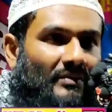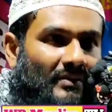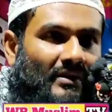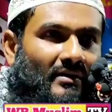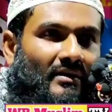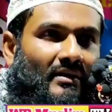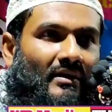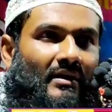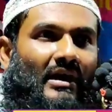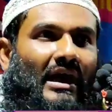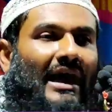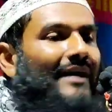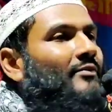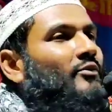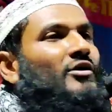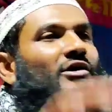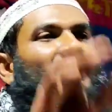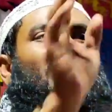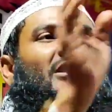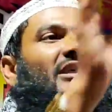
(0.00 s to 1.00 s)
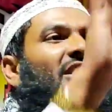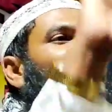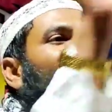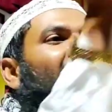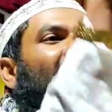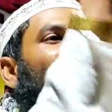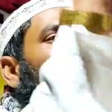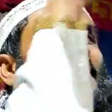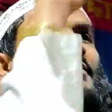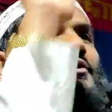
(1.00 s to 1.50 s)
দিবে আমি ওই
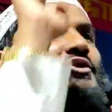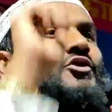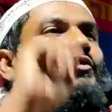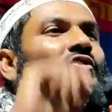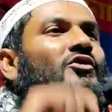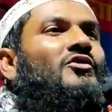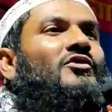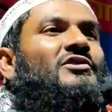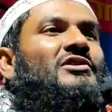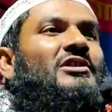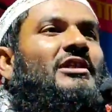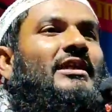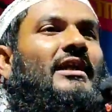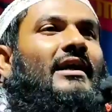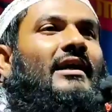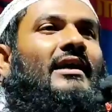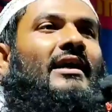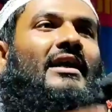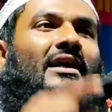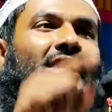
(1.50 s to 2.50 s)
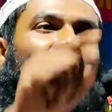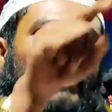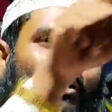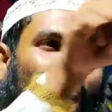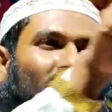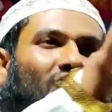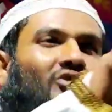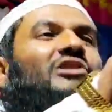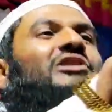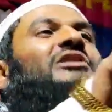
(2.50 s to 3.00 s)
শিক্ষাটাকে ছোট করছি না
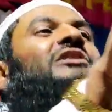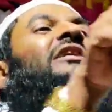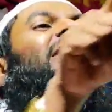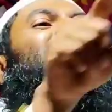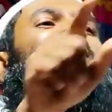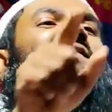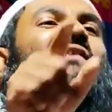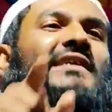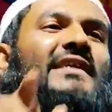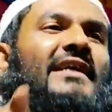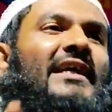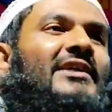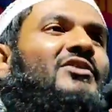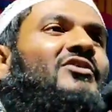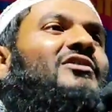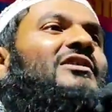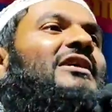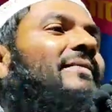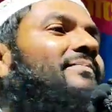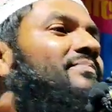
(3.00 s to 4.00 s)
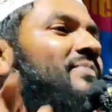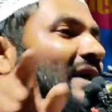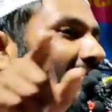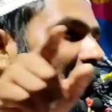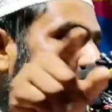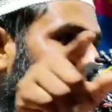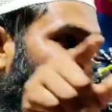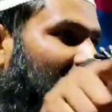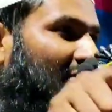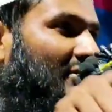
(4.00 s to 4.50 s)
কিন্তু দিনের শিক্ষা যদি
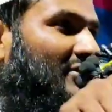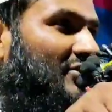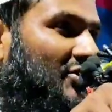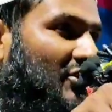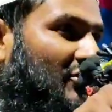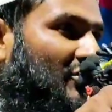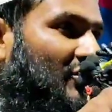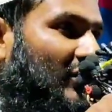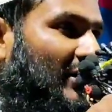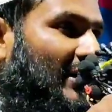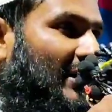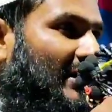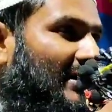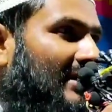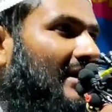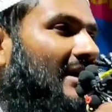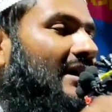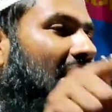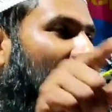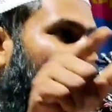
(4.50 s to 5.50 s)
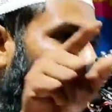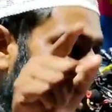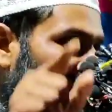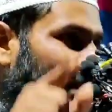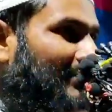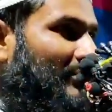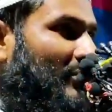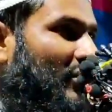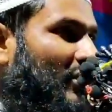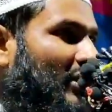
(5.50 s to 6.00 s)
আপনার বেটা অর্জন করে
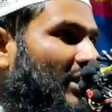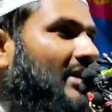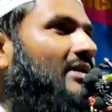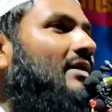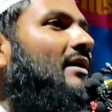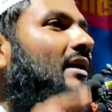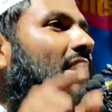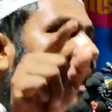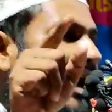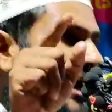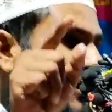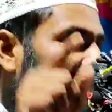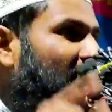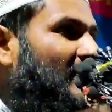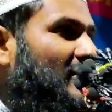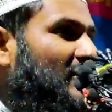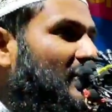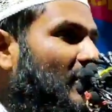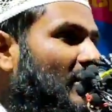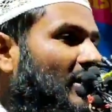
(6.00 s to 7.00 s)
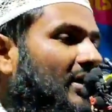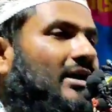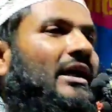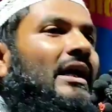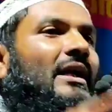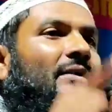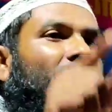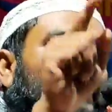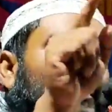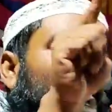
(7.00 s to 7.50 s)
আলেম হয় হাফেজ
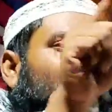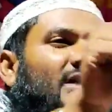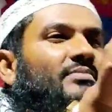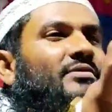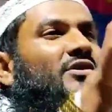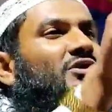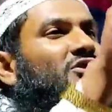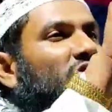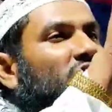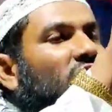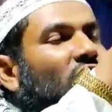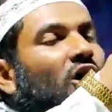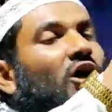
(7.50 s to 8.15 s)
হয় পৃথিবীর